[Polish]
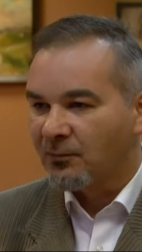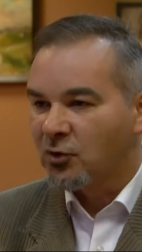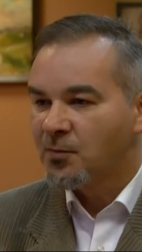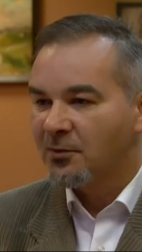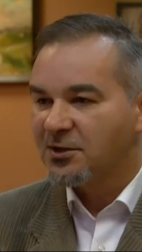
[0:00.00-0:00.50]

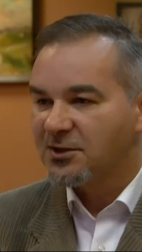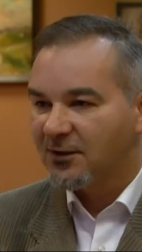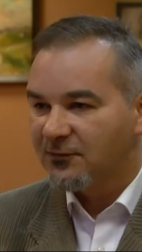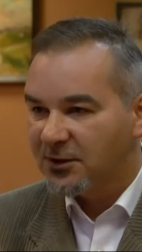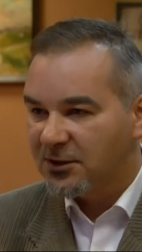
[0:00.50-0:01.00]
uzupełnić
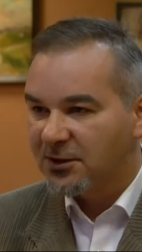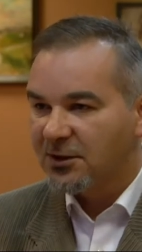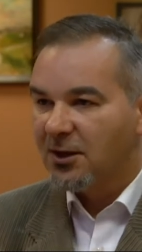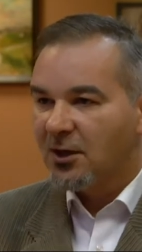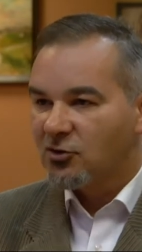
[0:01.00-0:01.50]

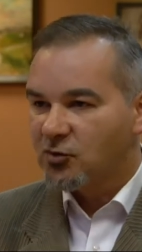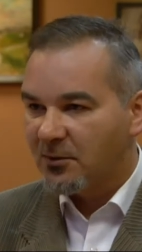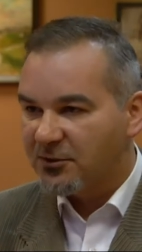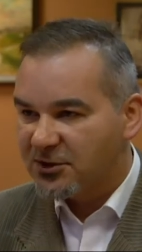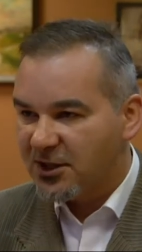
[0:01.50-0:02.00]
trawniki,
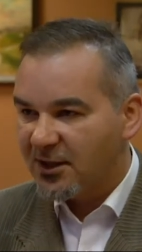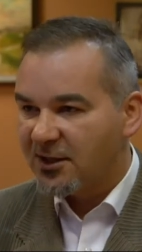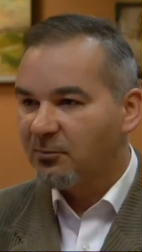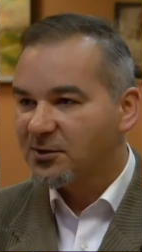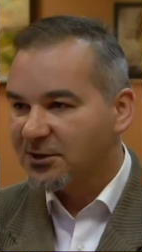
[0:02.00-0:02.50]
uzupełnić
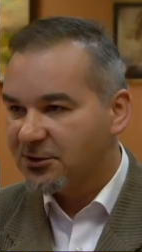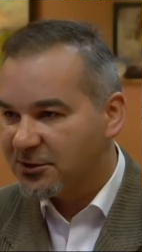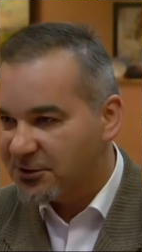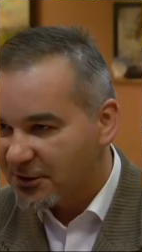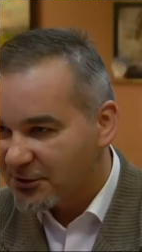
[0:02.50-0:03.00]
zieleń,
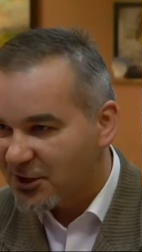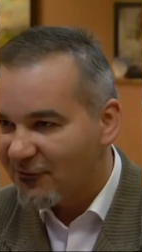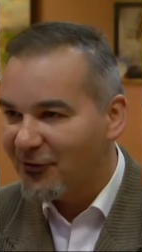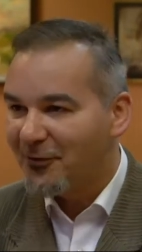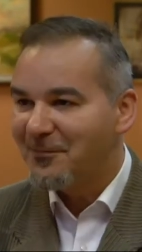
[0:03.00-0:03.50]
posadzić
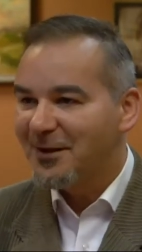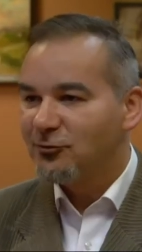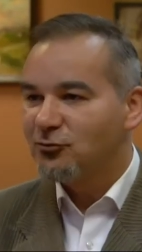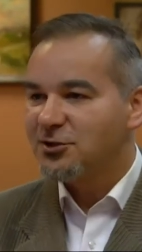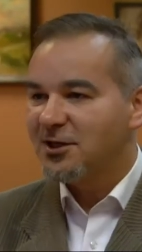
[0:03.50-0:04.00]
drzewo
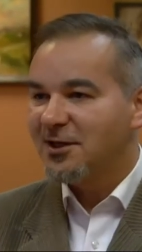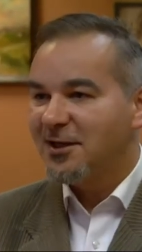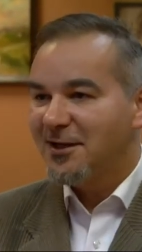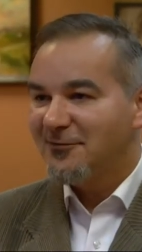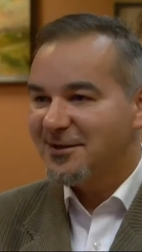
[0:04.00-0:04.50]
duże,
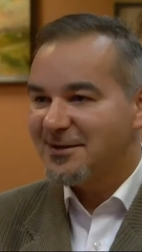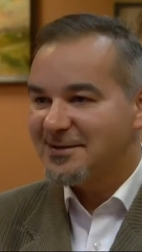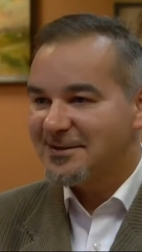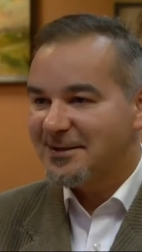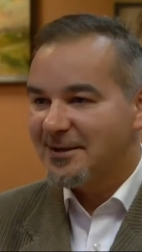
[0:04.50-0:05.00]

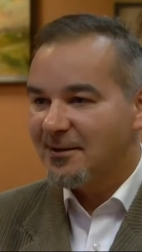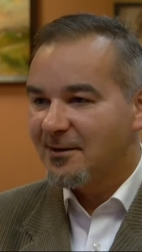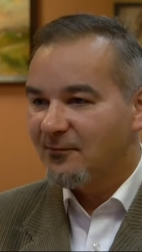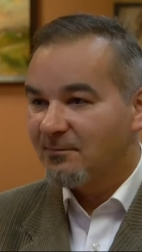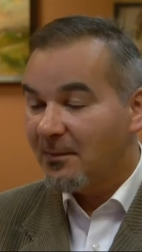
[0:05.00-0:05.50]
więc e,
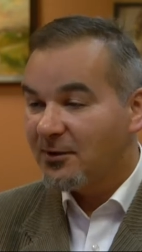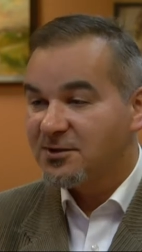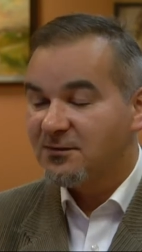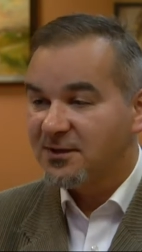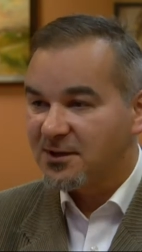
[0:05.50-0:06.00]
mamy
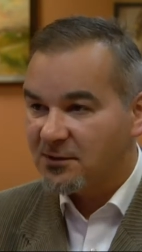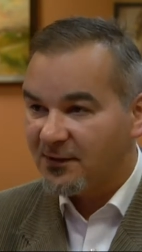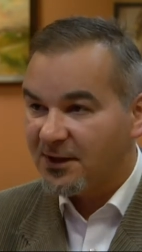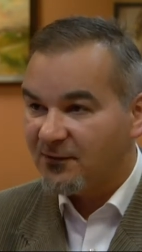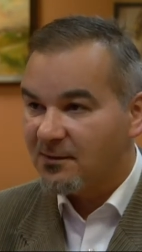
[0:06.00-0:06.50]
to
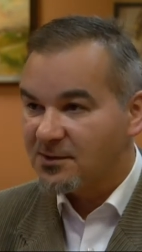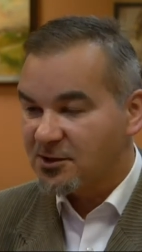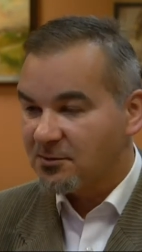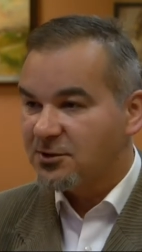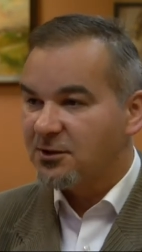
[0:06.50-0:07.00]
zinteresowane, wiemy co
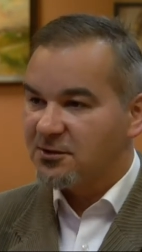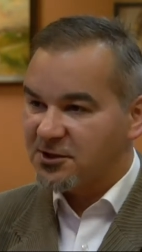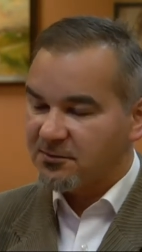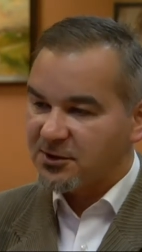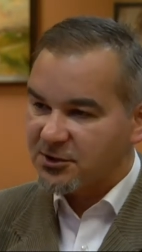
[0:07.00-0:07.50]
zrobić, tylko
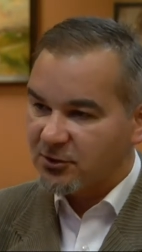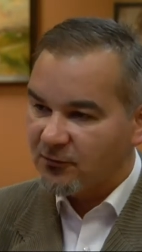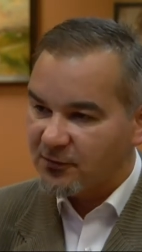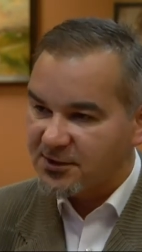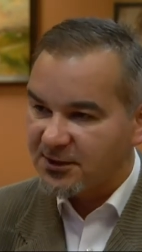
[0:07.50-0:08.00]
jesteśmy jeszcze
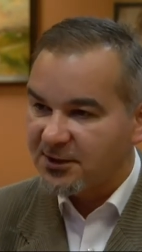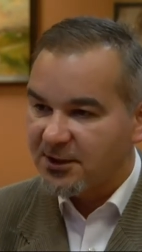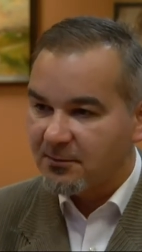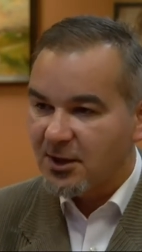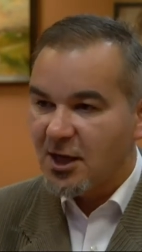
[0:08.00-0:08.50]
uwiązani
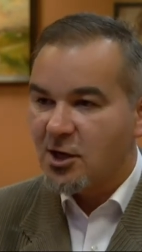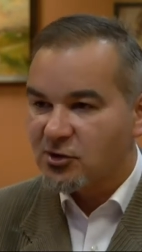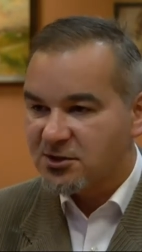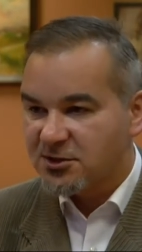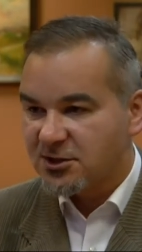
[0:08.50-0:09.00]
tym
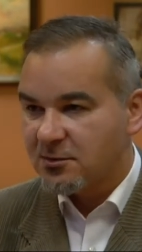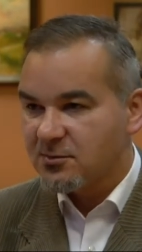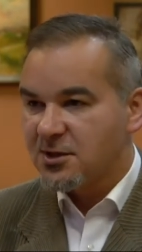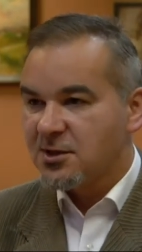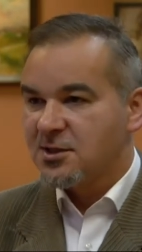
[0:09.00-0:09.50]

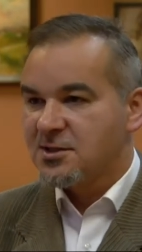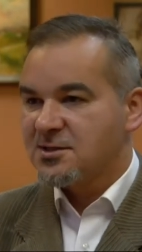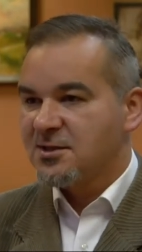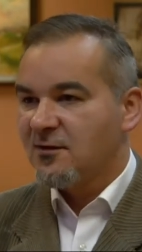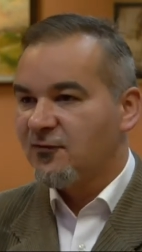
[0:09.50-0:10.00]
rozliczeniem
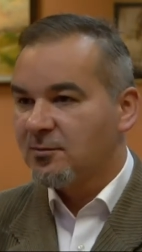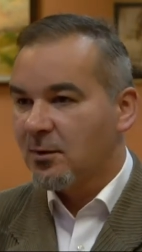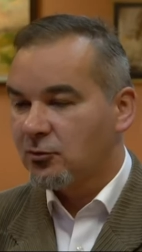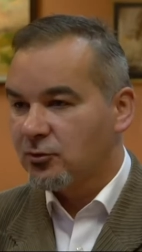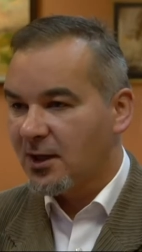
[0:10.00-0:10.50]
z
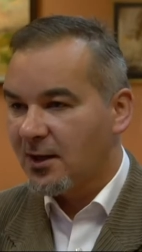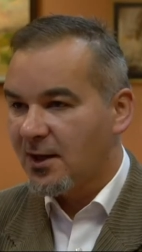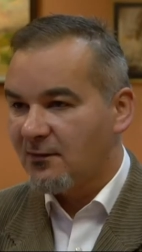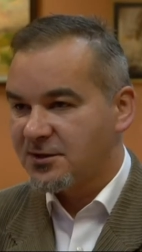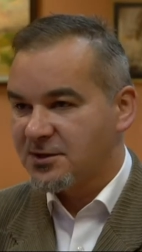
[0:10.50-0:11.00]
firmą, która
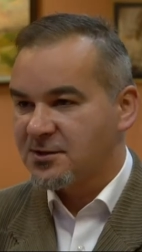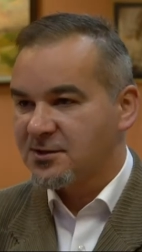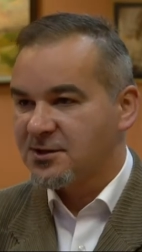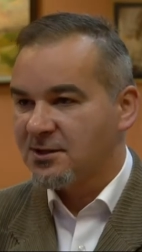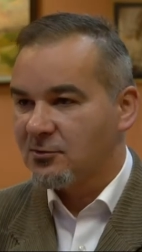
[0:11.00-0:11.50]
właśnie
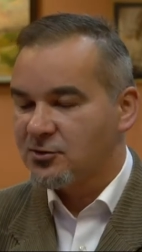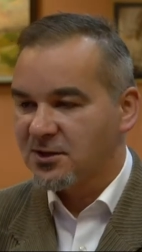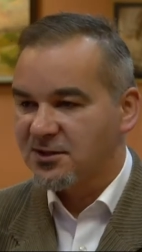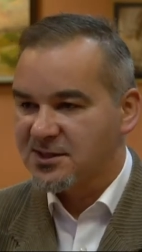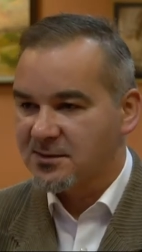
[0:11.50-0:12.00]
została
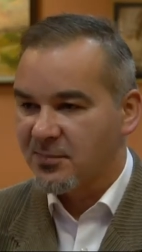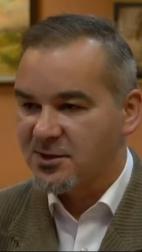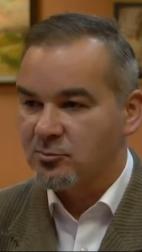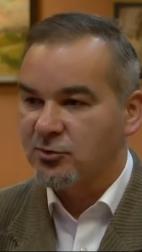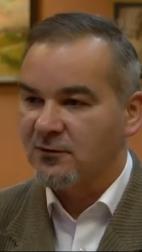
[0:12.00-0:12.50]
usunięta z
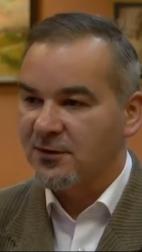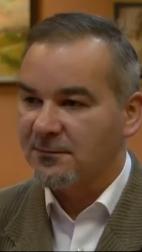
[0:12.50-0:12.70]
placu budowy.